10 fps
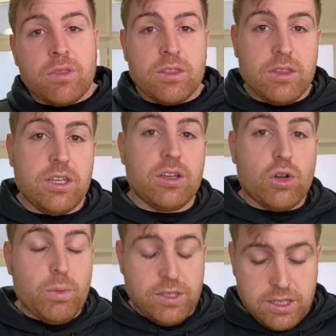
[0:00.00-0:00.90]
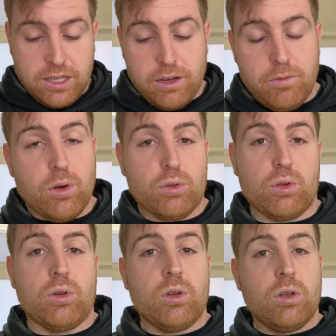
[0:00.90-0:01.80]
di come scattare
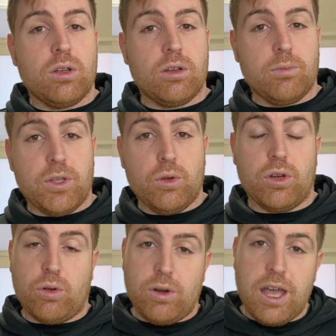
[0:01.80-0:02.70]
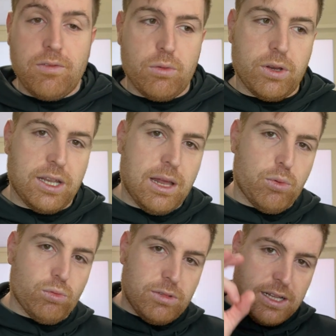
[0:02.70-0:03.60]
foto migliori con iPhone perché la
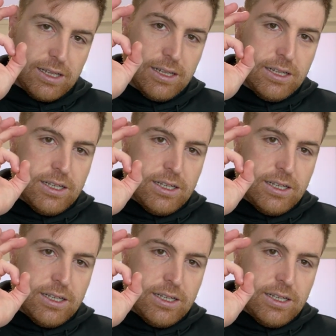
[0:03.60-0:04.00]
puntata